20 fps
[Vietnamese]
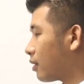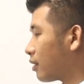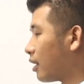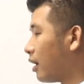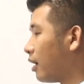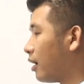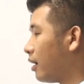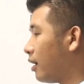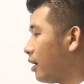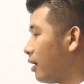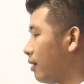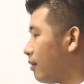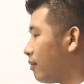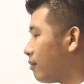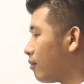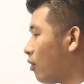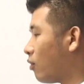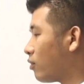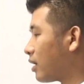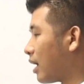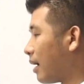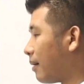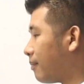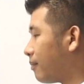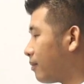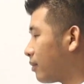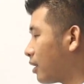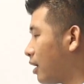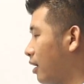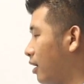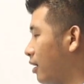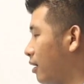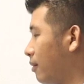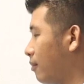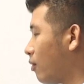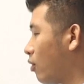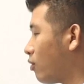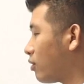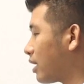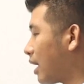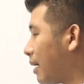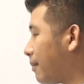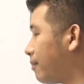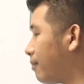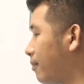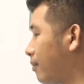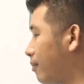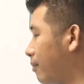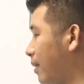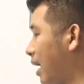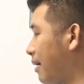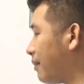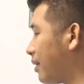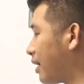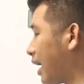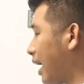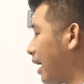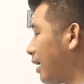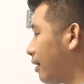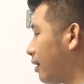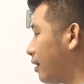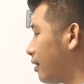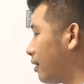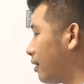tới bốn trăm tới bốn trăm ba mươi nghìn